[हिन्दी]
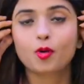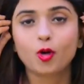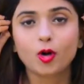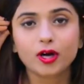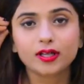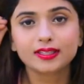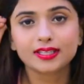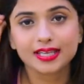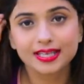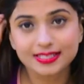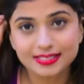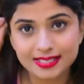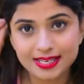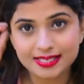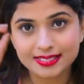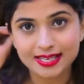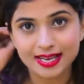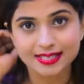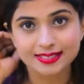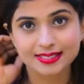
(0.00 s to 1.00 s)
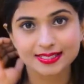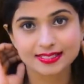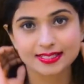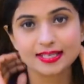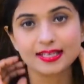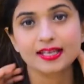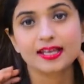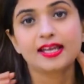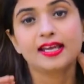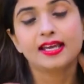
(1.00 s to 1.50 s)
बहुत इजी एक्सरसाइजेज
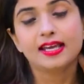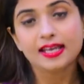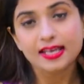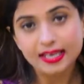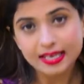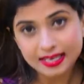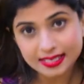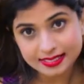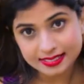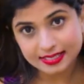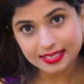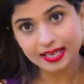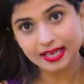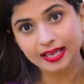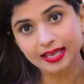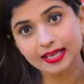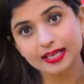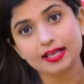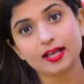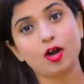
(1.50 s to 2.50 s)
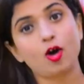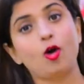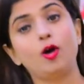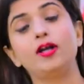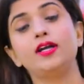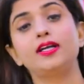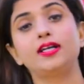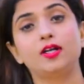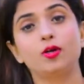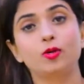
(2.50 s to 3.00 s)
हैं इजी हैं
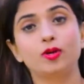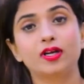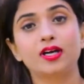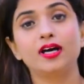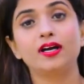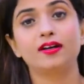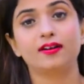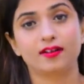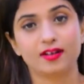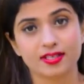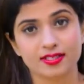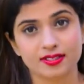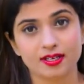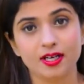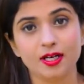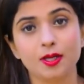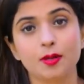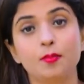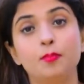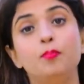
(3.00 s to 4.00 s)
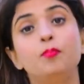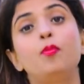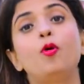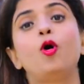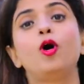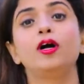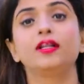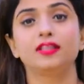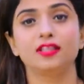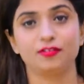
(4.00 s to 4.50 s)
और उनका रिजल्ट
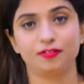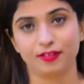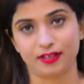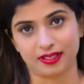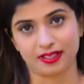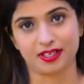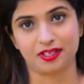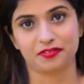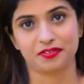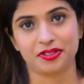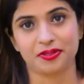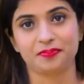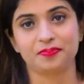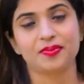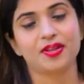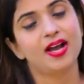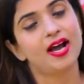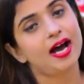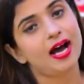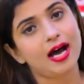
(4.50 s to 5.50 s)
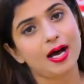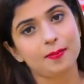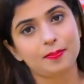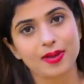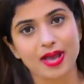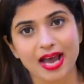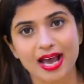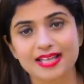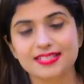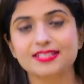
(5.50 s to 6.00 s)
बहुत ही इफेक्टिव है
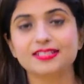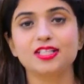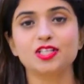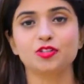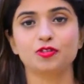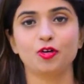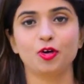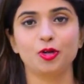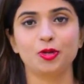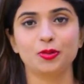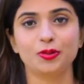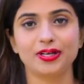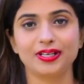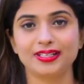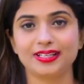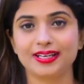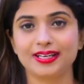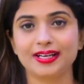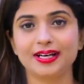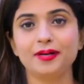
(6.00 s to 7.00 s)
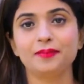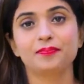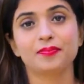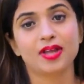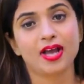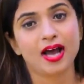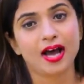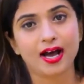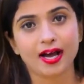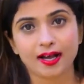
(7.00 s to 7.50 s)
आप एज इट इज़ फॉलो करिएगा
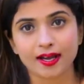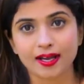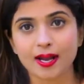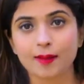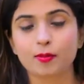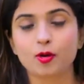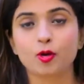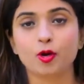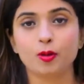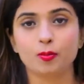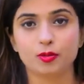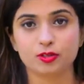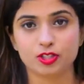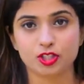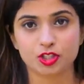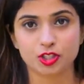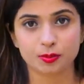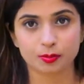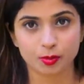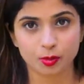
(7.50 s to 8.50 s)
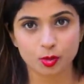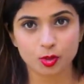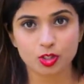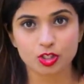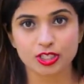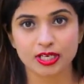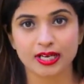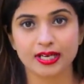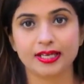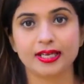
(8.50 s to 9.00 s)
अगर आपको कोई पोजीशन भूल
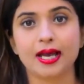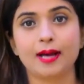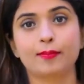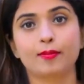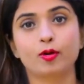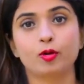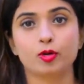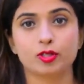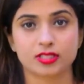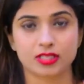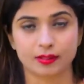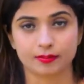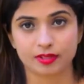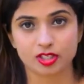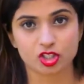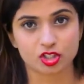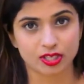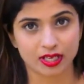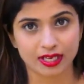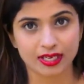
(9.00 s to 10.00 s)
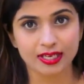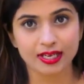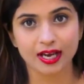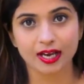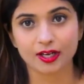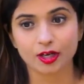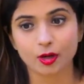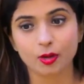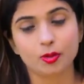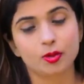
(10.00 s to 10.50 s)
जाए या आपको कुछ समझ नहीं
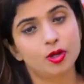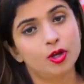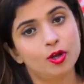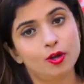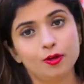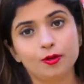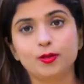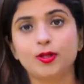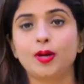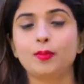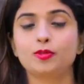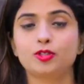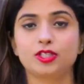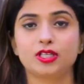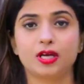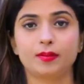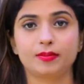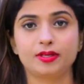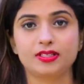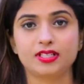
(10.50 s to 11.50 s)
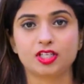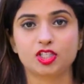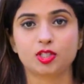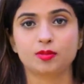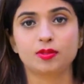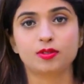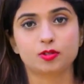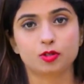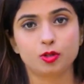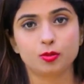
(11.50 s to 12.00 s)
आ रहा हो तो आप मुझे कमेंट
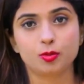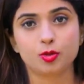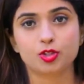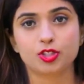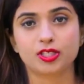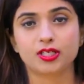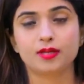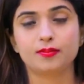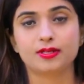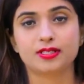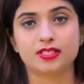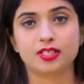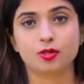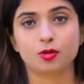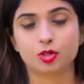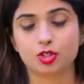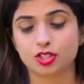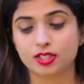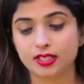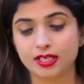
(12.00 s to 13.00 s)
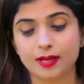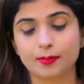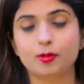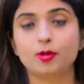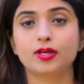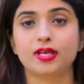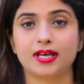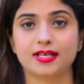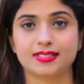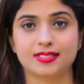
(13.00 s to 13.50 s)
सेक्शन में ज़रूर पूछेगा मेरे से क्वेश्चन कि आप
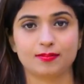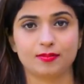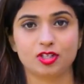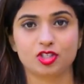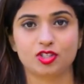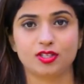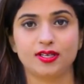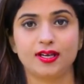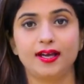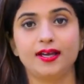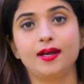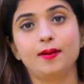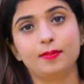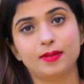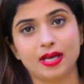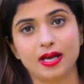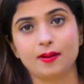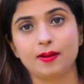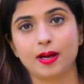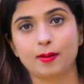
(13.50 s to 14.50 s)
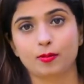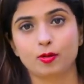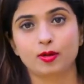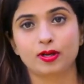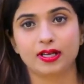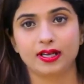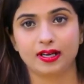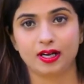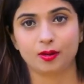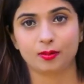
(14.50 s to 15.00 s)
क्या समझ नहीं आया आप क्या आपको
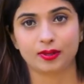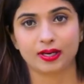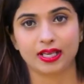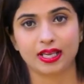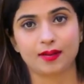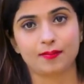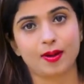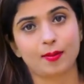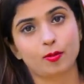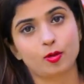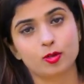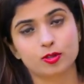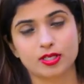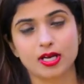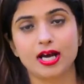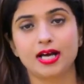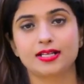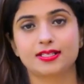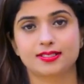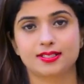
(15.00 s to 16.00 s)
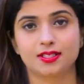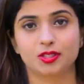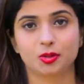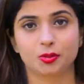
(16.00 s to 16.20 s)
क्लियर आउट नहीं है मैं आपको उसका आंसर